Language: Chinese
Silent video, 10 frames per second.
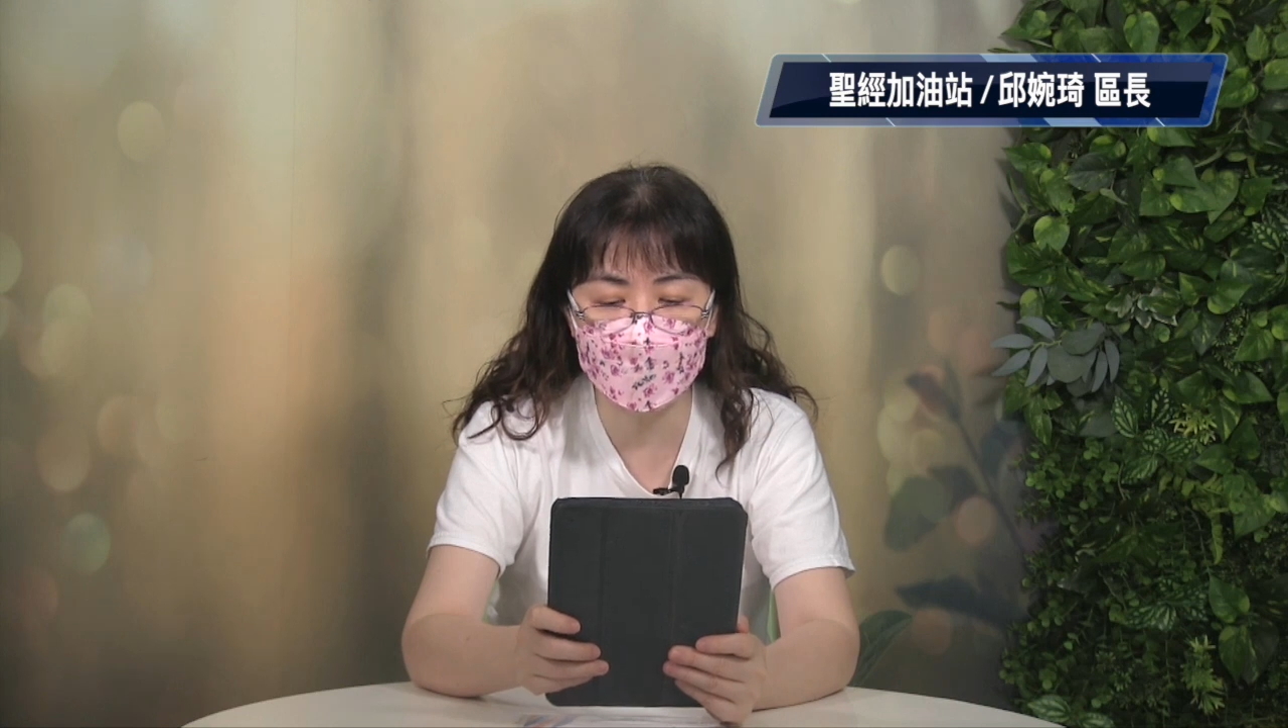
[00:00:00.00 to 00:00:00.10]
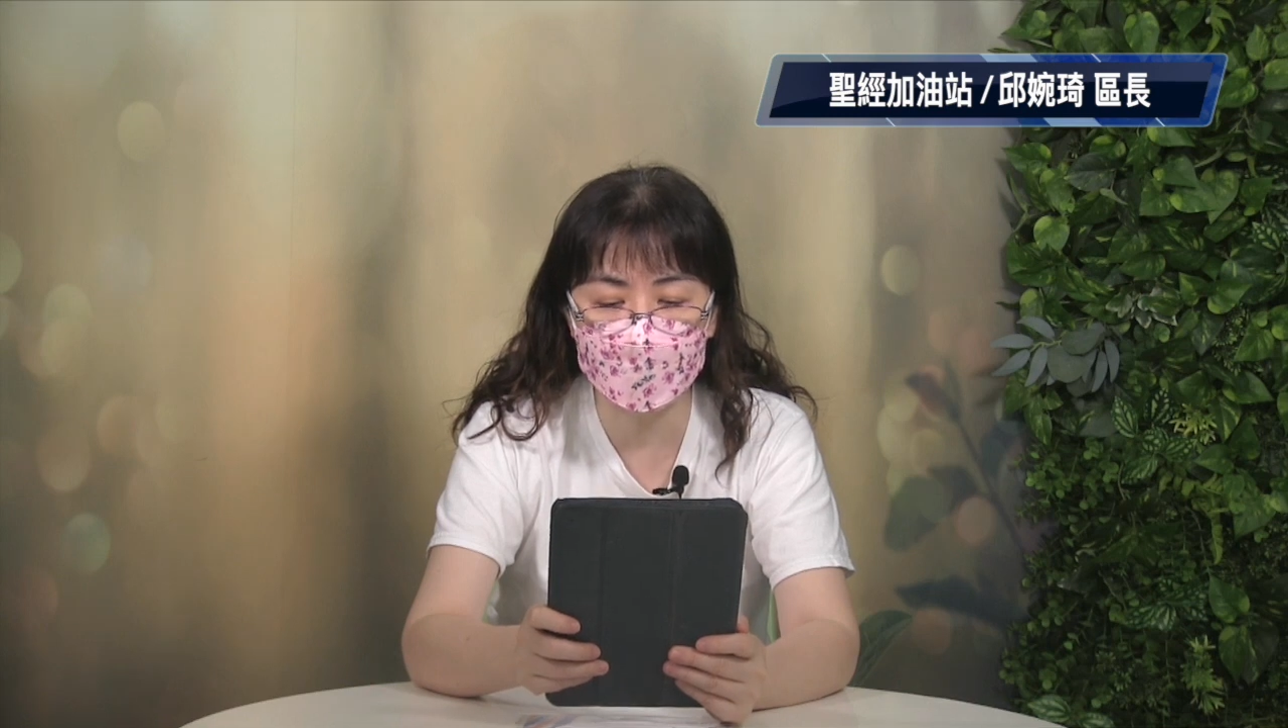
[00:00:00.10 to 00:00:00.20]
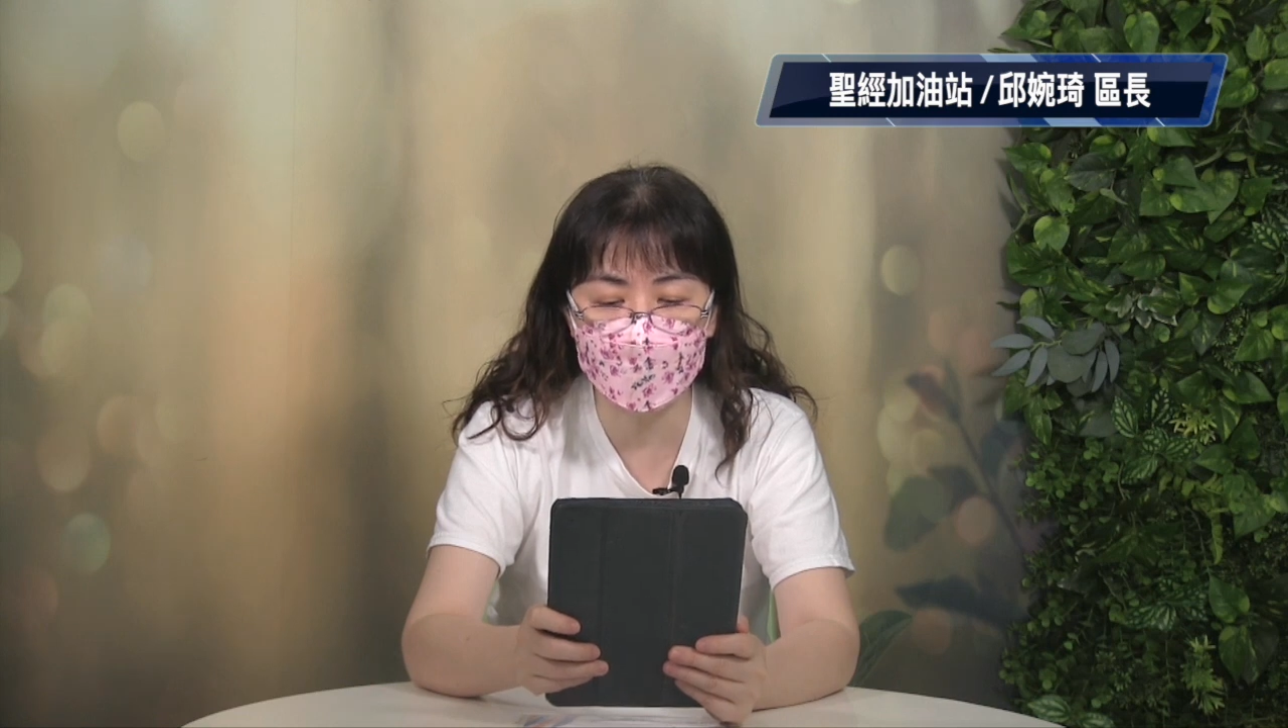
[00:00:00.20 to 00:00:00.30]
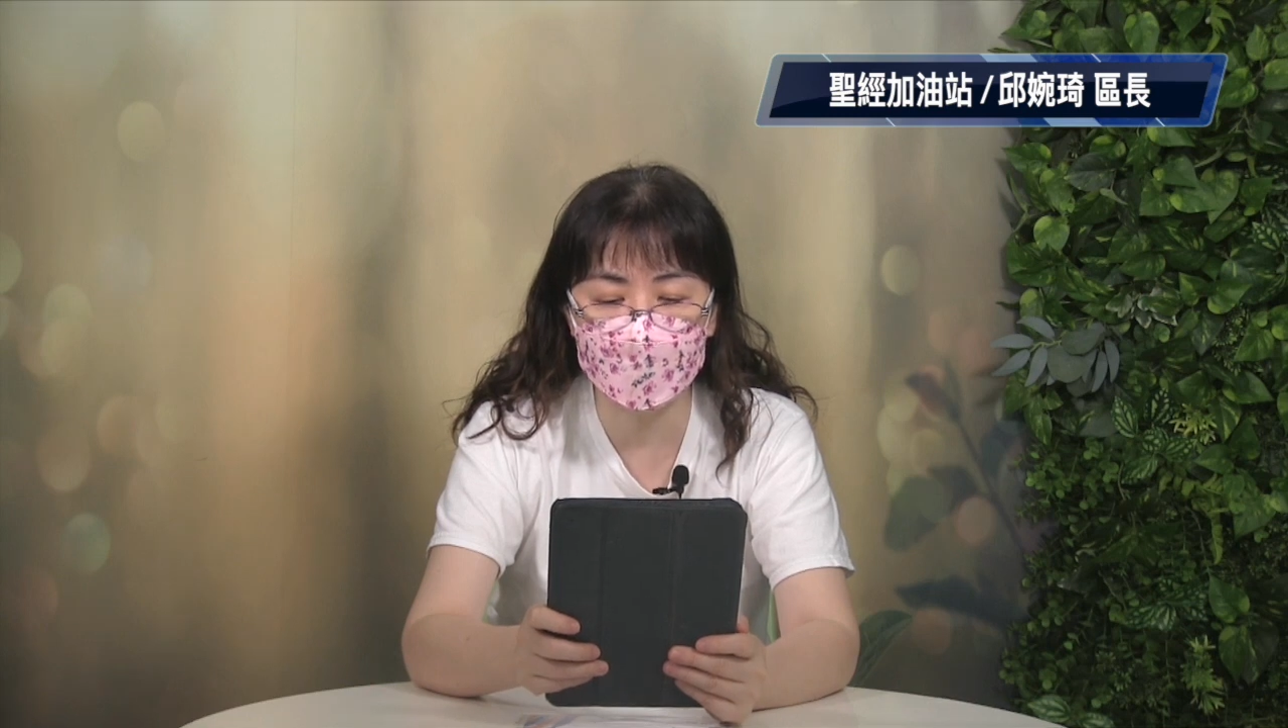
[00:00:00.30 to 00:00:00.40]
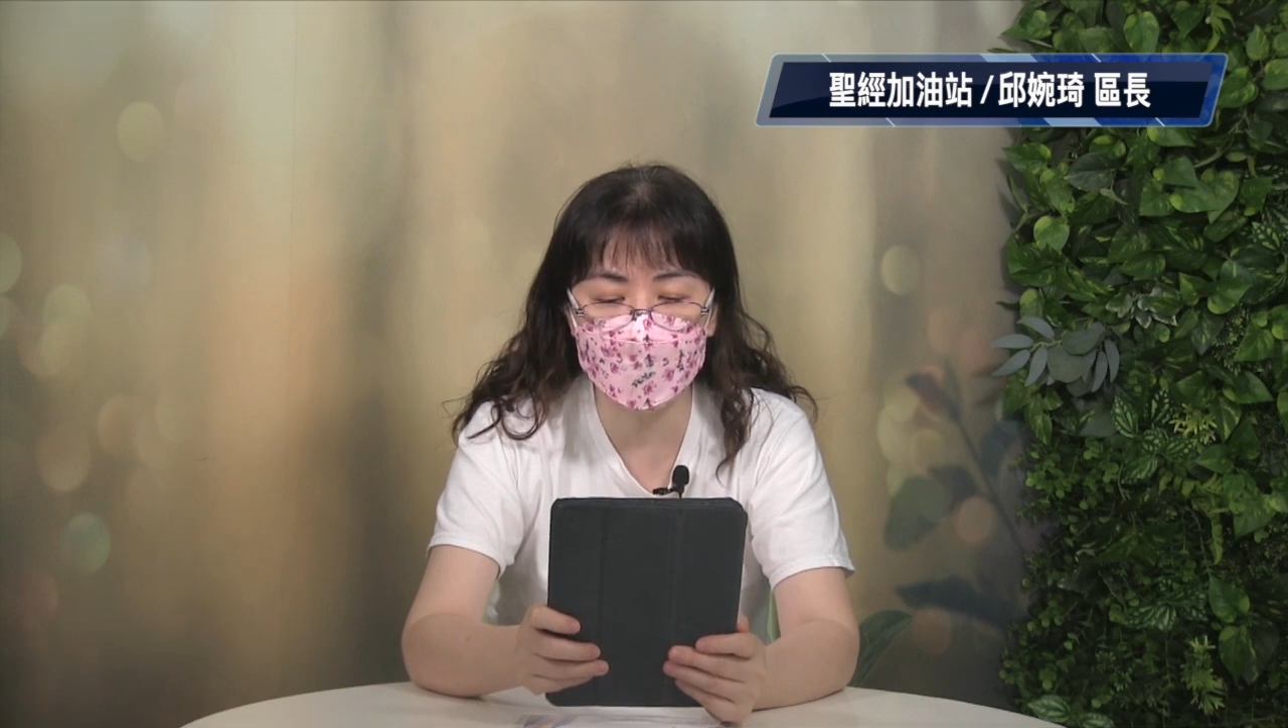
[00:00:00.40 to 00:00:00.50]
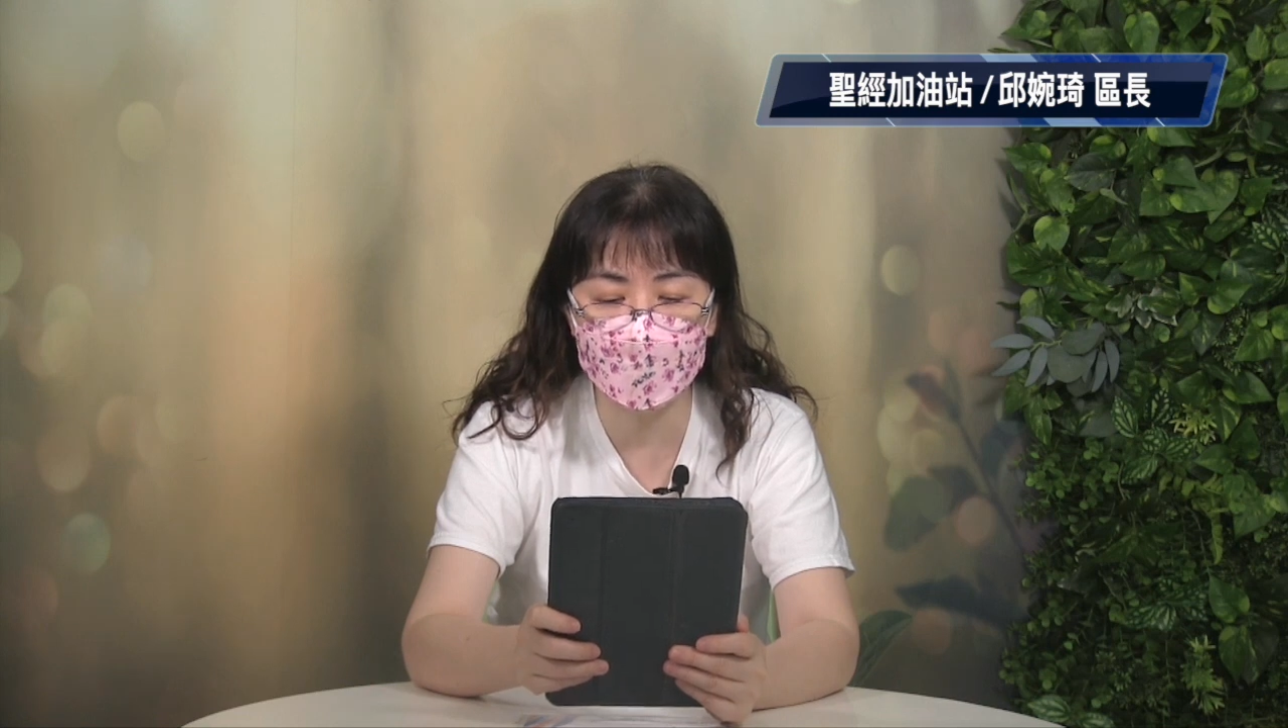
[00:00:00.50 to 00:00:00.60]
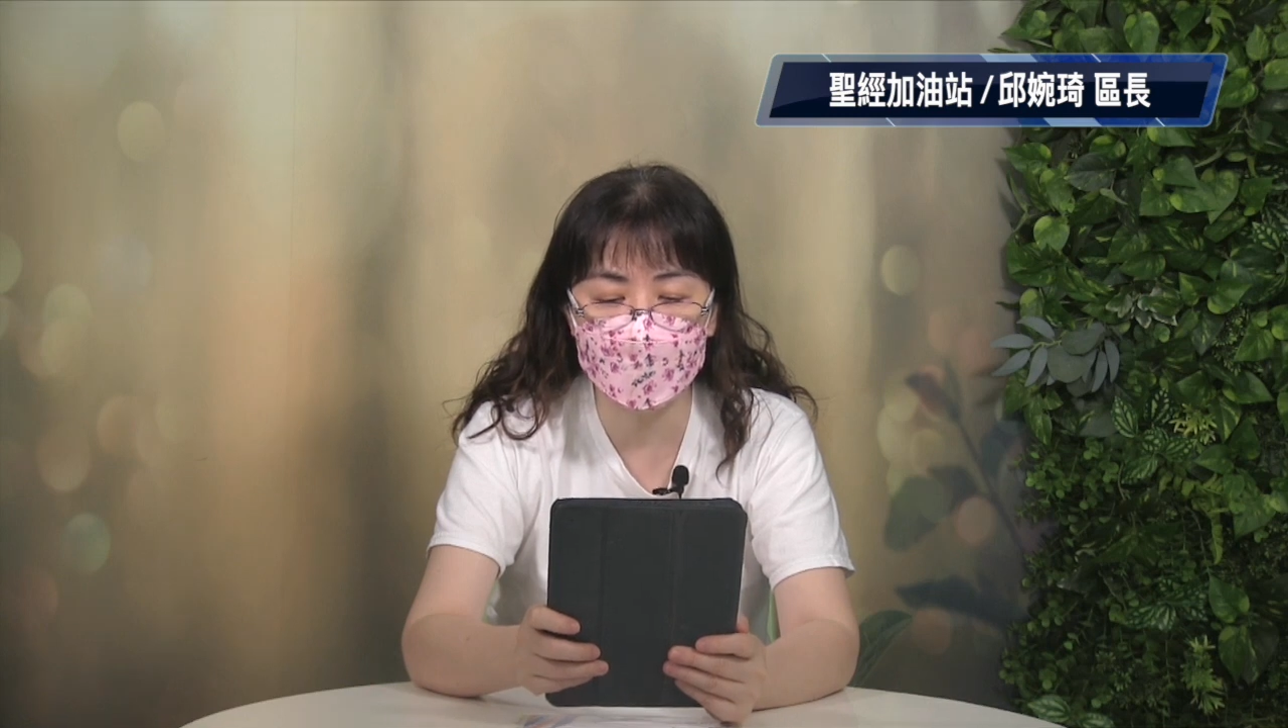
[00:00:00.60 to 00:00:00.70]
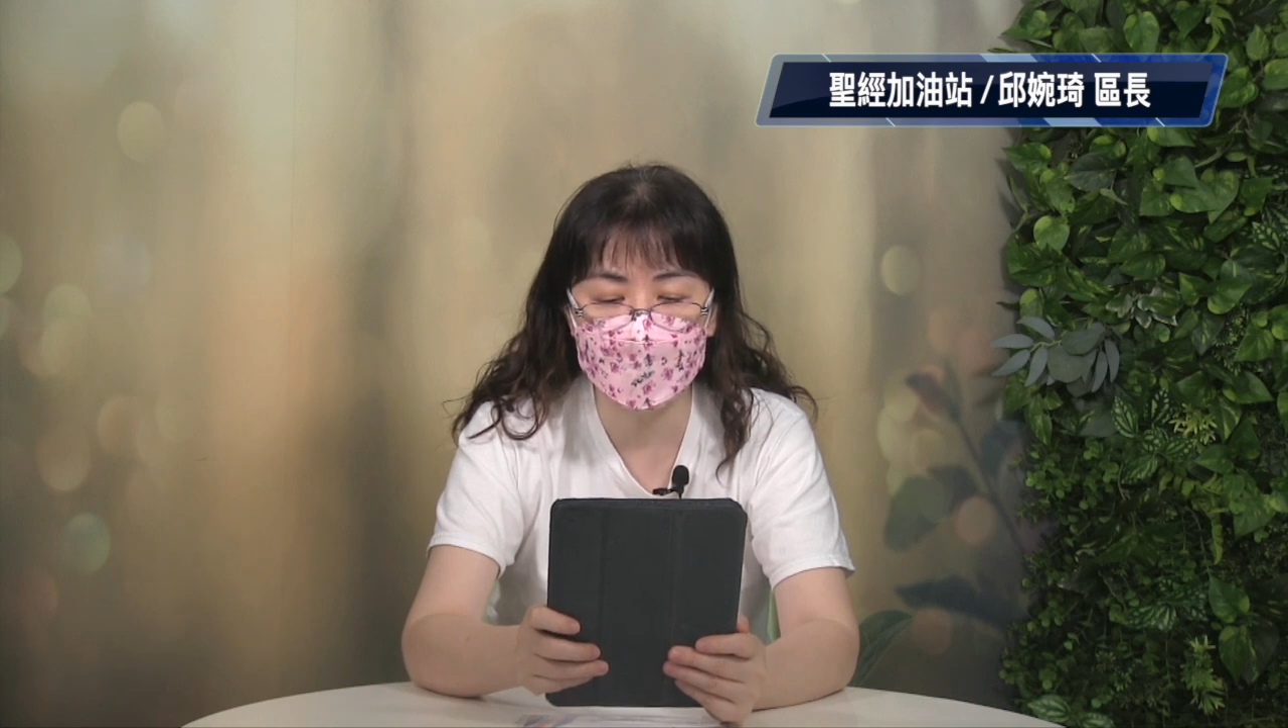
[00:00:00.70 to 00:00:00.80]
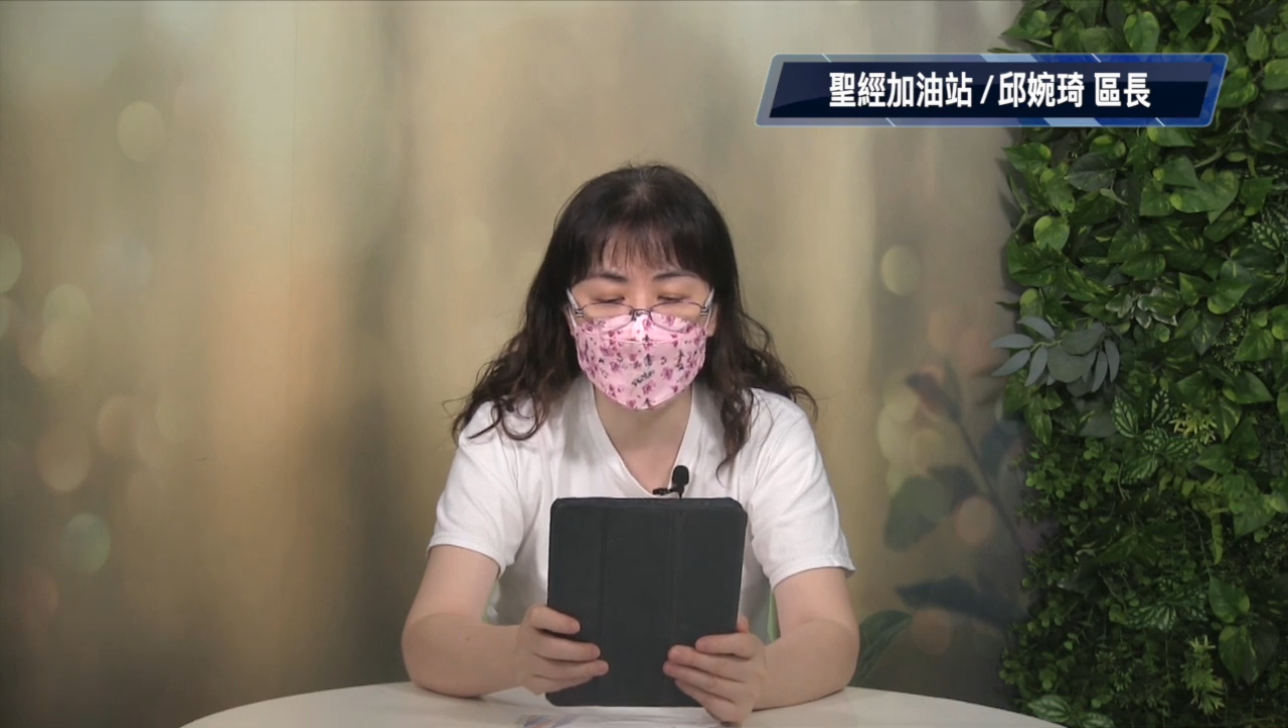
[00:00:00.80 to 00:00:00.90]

的能力，